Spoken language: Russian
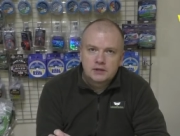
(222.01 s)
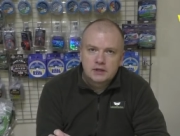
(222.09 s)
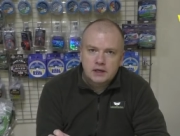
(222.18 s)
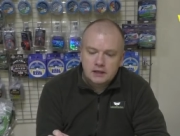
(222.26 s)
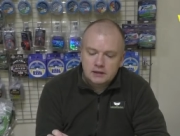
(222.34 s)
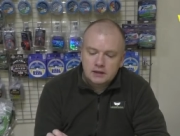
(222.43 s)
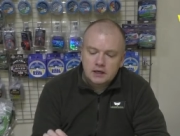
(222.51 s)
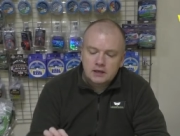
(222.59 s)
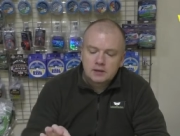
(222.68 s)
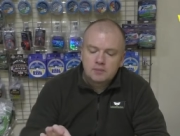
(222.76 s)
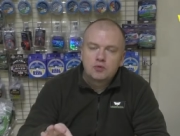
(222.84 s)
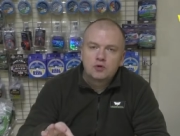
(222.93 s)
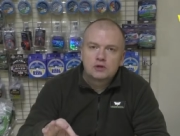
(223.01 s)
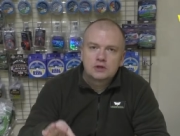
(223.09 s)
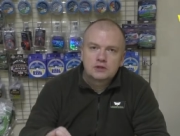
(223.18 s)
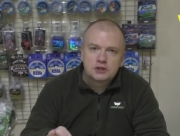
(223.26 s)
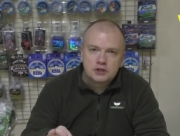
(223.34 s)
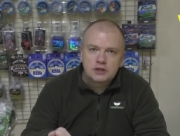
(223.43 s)
да, так и по
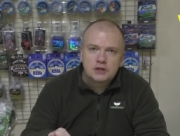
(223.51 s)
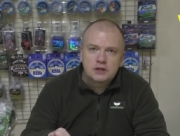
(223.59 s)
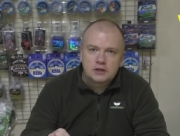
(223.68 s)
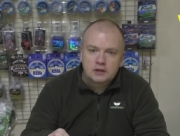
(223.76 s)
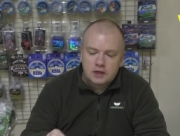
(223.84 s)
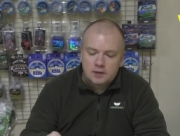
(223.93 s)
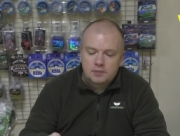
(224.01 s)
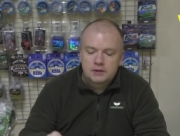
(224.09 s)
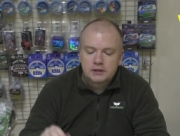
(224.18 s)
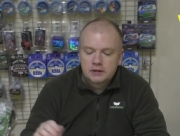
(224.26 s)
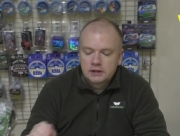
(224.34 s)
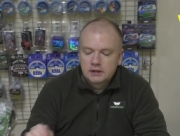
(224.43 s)
толщине лапы.